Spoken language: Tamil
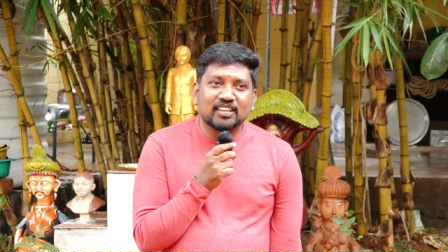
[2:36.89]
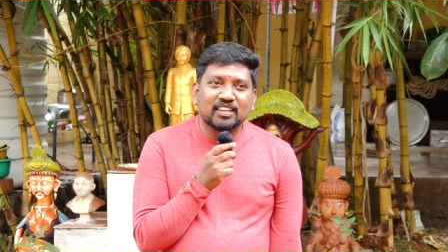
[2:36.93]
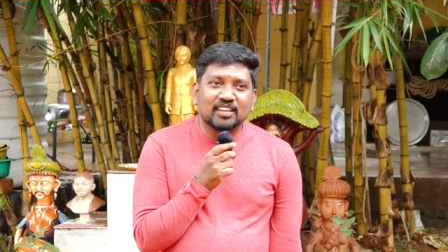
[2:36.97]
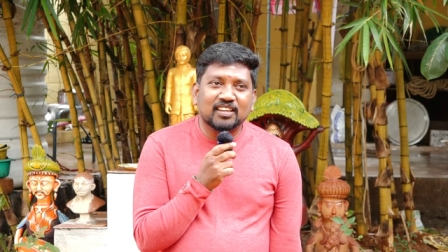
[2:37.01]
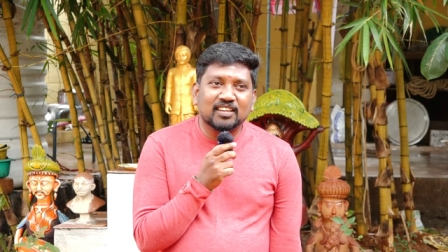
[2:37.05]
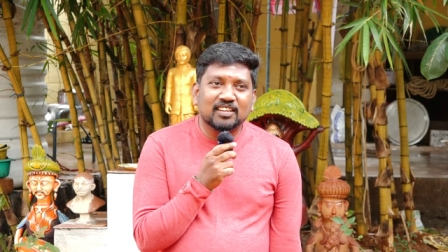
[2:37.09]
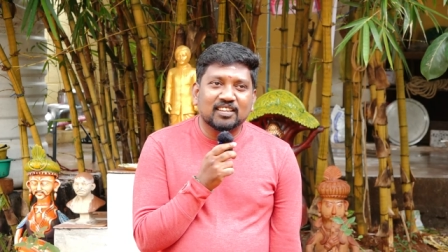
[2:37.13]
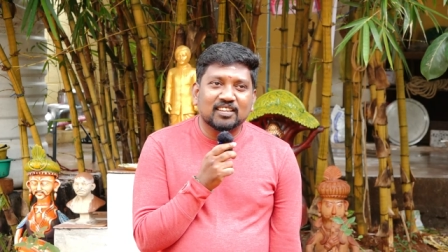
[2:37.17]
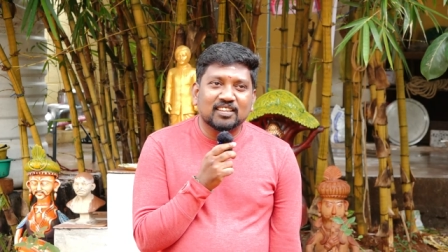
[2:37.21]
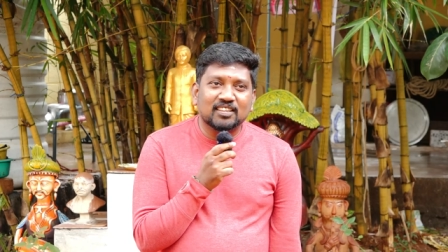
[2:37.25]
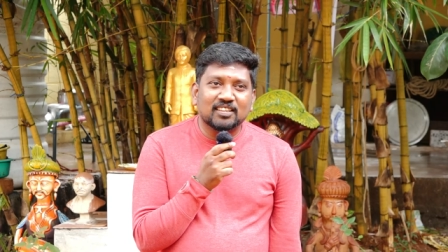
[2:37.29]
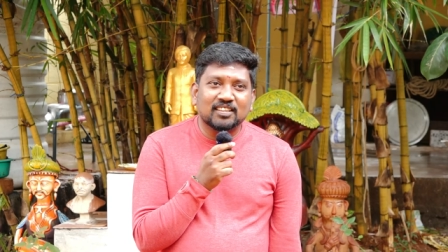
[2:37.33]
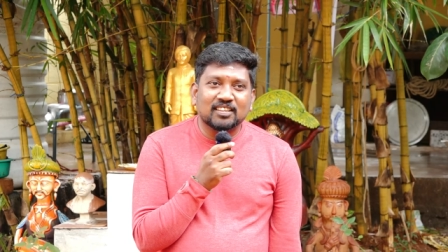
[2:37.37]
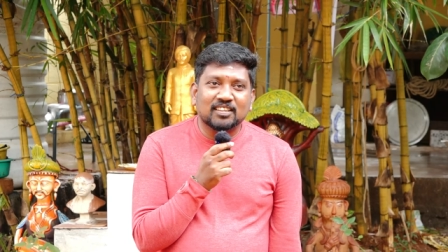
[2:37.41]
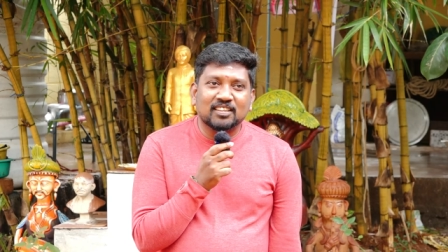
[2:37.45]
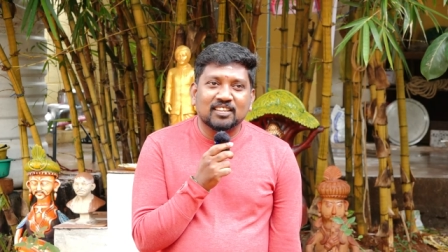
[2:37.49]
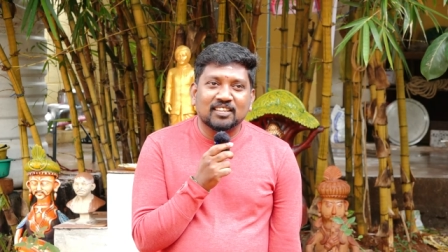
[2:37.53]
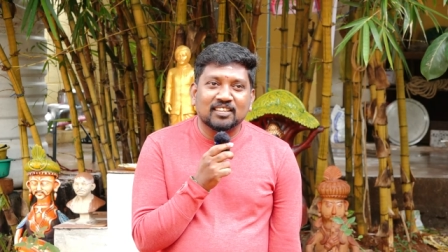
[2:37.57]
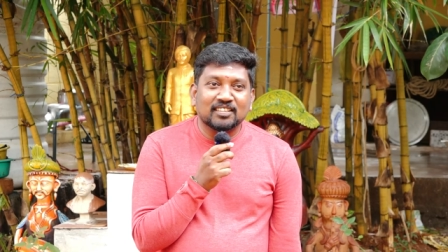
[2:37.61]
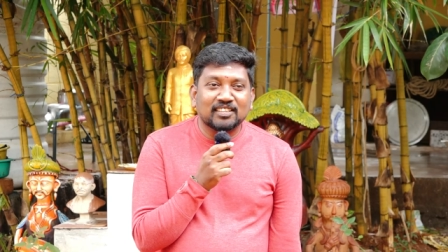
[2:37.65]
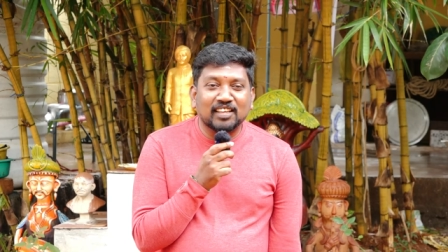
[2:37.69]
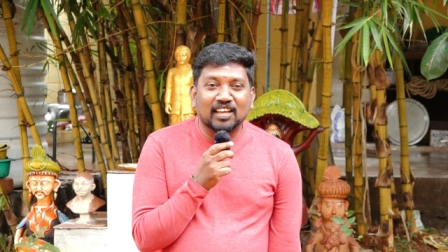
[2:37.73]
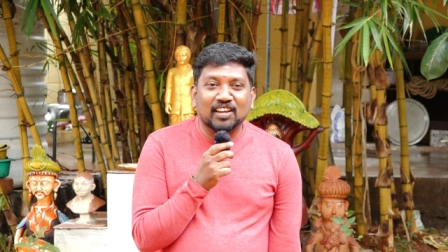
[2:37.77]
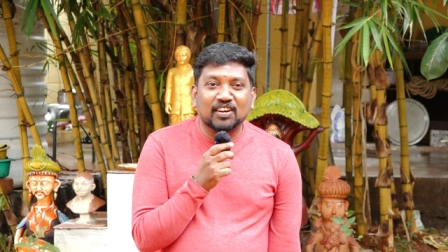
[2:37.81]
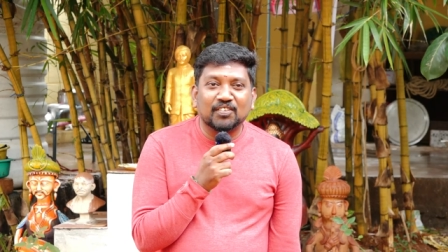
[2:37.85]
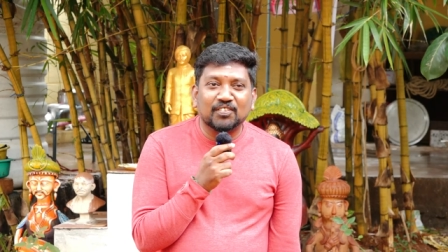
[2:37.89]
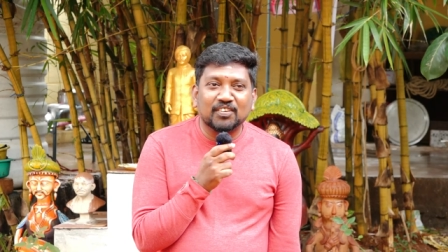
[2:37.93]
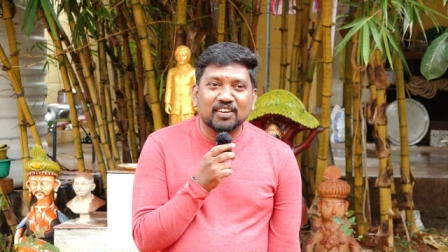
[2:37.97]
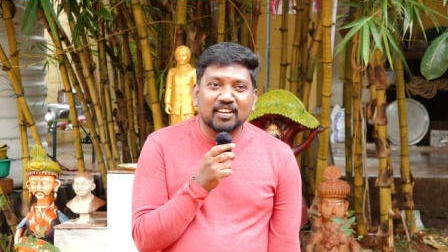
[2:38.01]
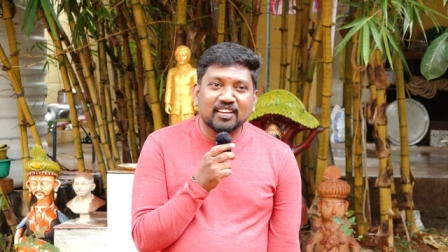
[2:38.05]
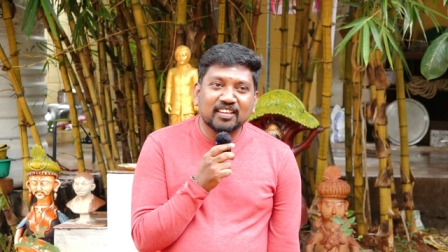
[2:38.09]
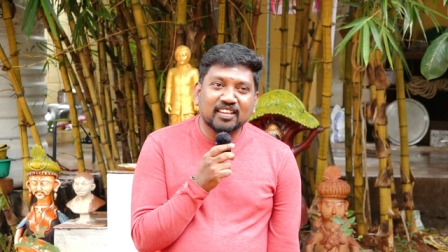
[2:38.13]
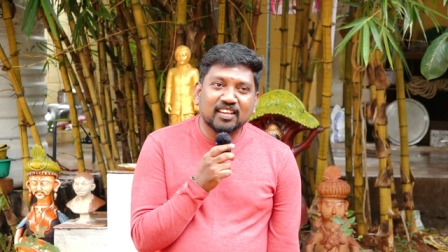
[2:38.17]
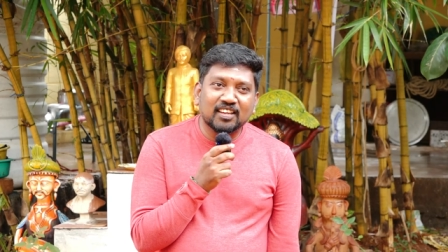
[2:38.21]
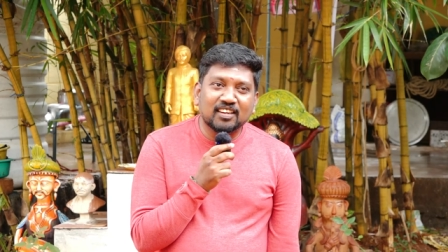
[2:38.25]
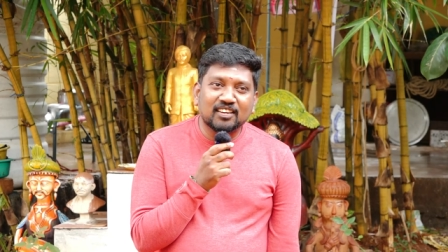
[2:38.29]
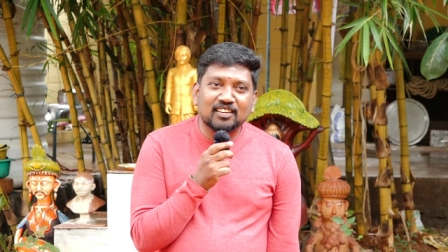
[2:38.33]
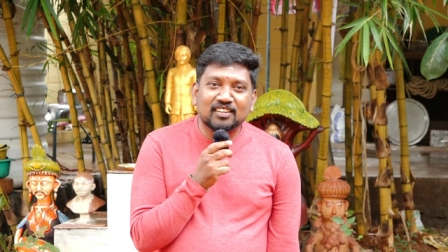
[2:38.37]
ஐயா சரவண
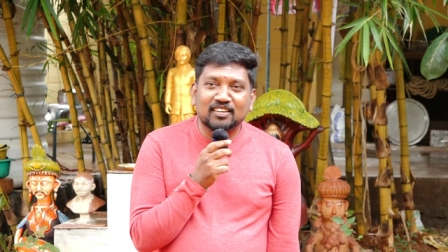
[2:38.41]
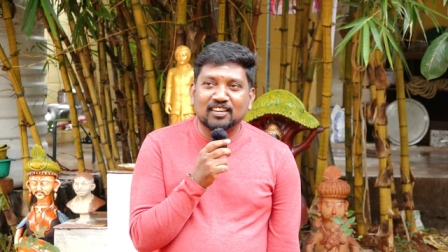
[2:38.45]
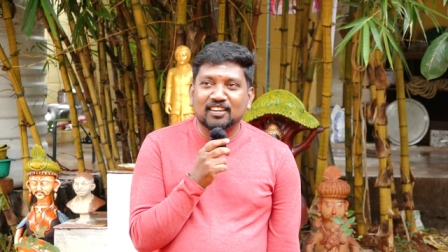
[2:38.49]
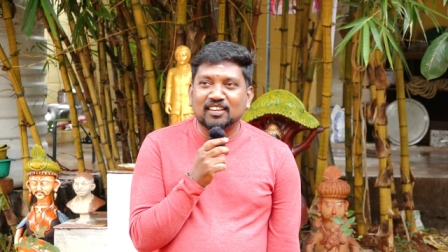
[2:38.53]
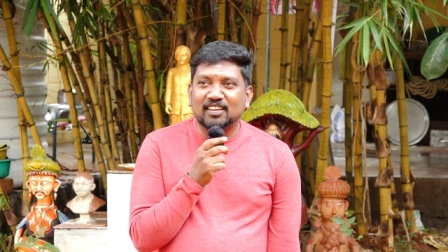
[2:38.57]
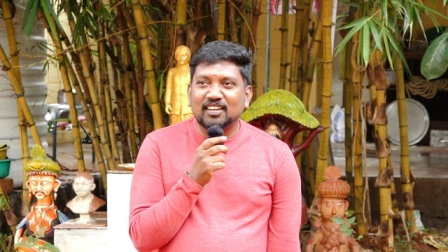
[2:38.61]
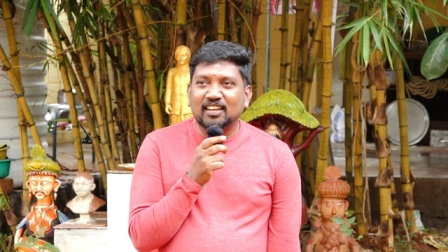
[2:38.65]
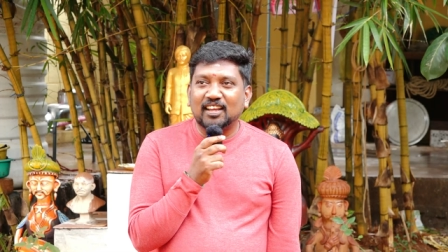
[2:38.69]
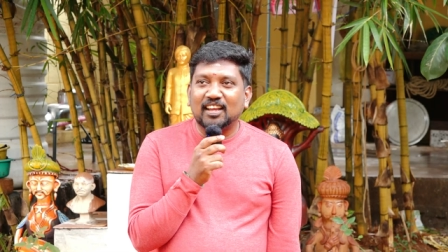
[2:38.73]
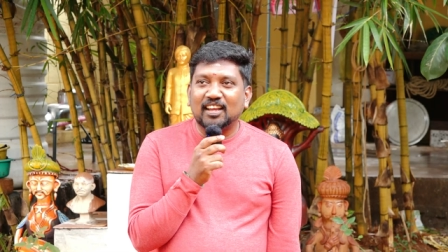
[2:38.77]
ஐயான்னு இல்லை